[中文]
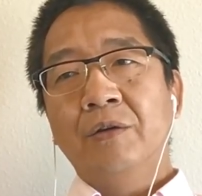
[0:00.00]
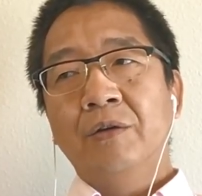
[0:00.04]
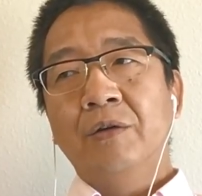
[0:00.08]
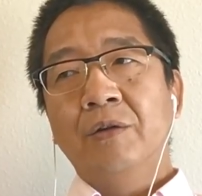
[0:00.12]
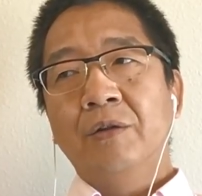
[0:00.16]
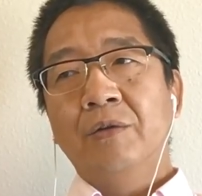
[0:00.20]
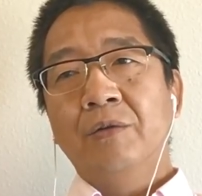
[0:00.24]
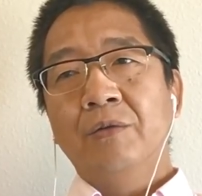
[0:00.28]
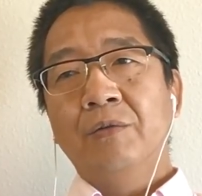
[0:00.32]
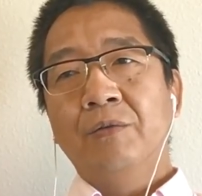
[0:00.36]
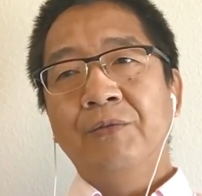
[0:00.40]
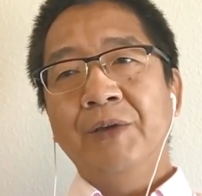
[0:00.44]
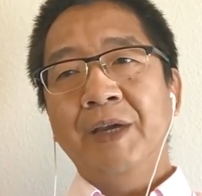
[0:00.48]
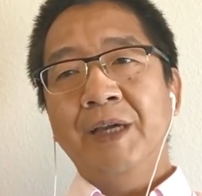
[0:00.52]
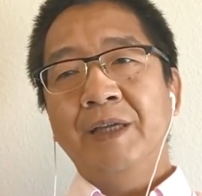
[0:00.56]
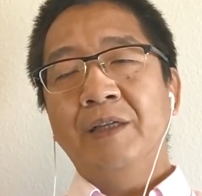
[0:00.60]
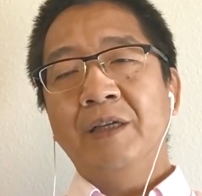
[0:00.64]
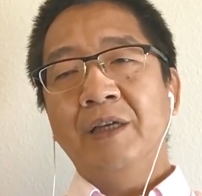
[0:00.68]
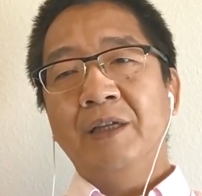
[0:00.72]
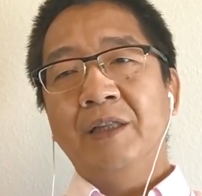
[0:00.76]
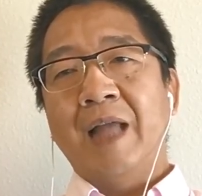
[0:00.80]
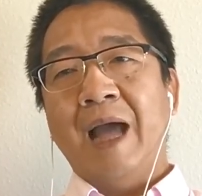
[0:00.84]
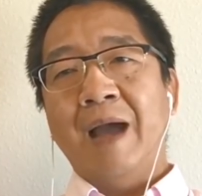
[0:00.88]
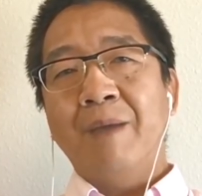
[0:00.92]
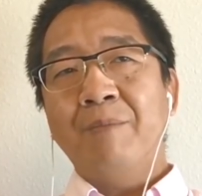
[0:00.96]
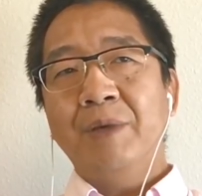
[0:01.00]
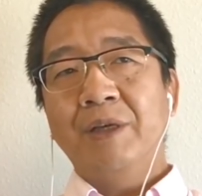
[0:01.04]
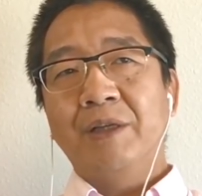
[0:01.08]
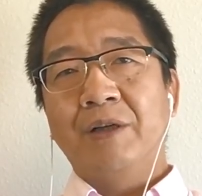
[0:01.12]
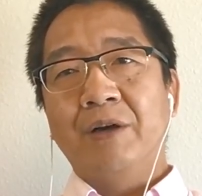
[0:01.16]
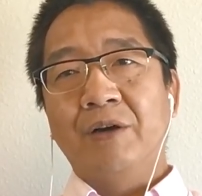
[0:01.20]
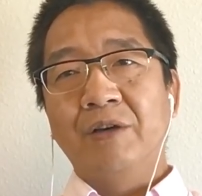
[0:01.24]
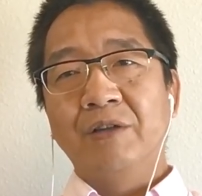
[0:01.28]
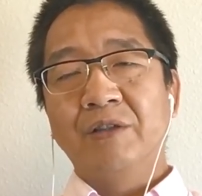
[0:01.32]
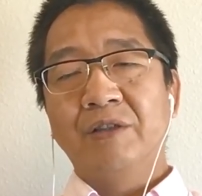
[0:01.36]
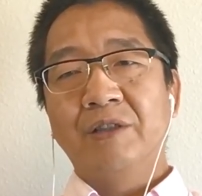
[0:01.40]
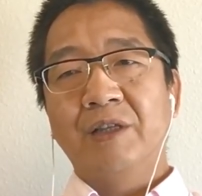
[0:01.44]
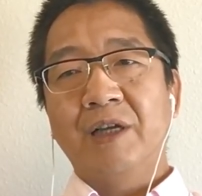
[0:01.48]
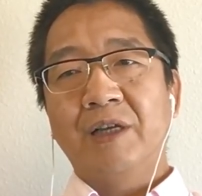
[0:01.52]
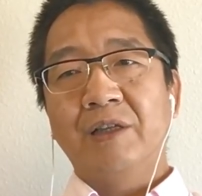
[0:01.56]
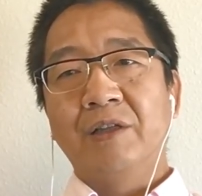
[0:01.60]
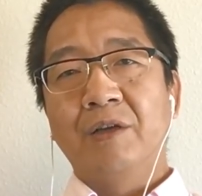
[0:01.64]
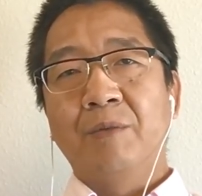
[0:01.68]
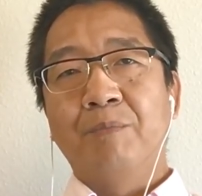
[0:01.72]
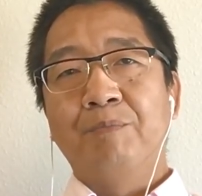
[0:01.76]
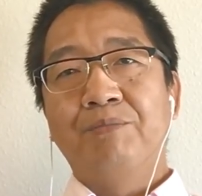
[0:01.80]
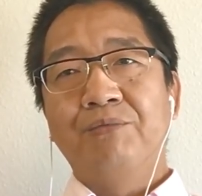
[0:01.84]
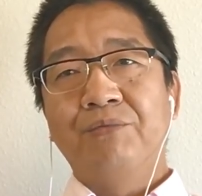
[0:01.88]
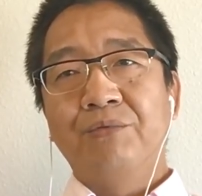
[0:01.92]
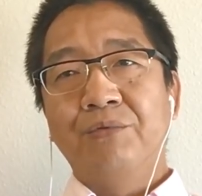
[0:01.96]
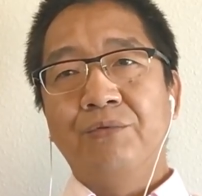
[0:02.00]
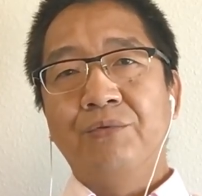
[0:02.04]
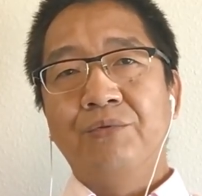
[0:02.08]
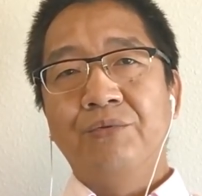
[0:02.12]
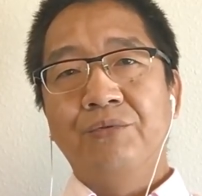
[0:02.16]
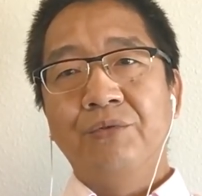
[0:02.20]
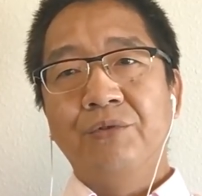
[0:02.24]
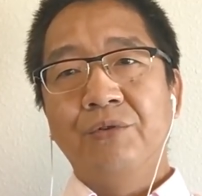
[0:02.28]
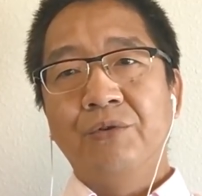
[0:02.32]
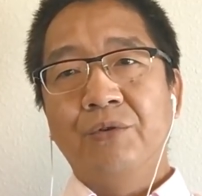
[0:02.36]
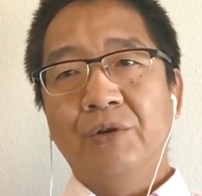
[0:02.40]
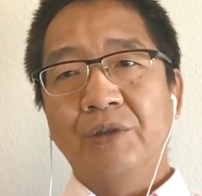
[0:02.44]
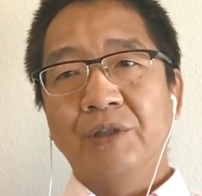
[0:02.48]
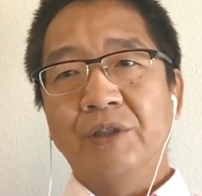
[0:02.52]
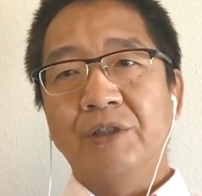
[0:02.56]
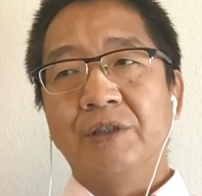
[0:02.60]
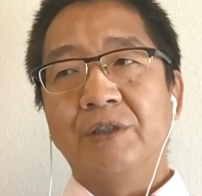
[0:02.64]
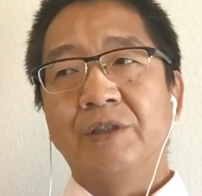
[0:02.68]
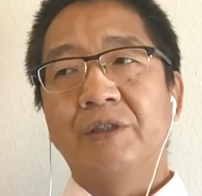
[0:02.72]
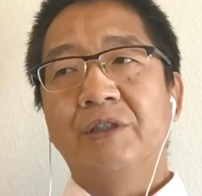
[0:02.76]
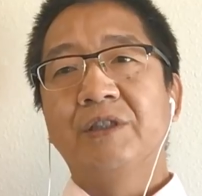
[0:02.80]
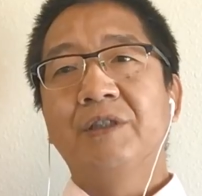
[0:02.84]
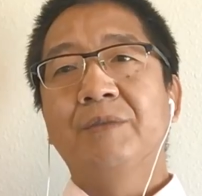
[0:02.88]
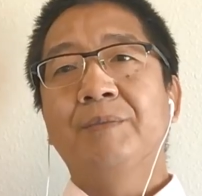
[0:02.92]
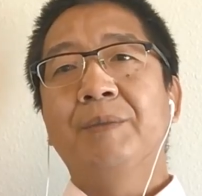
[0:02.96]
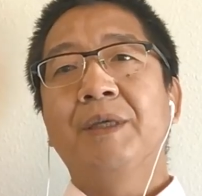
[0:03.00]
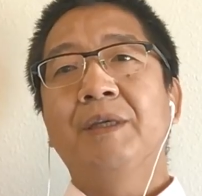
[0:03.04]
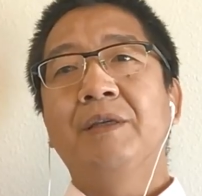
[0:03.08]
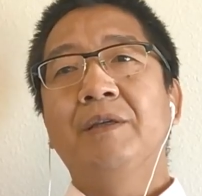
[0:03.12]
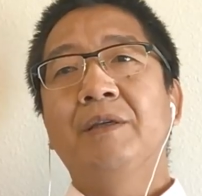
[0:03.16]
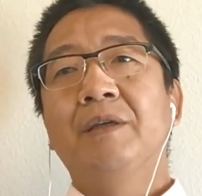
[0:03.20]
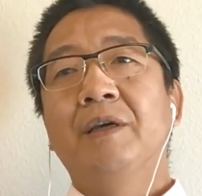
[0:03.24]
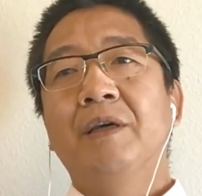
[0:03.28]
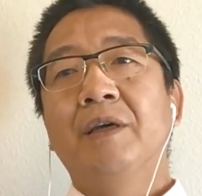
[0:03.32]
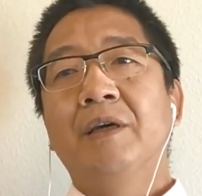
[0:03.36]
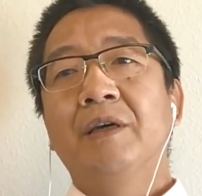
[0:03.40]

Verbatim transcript: 魏晋南北朝时代的部曲或者是私兵。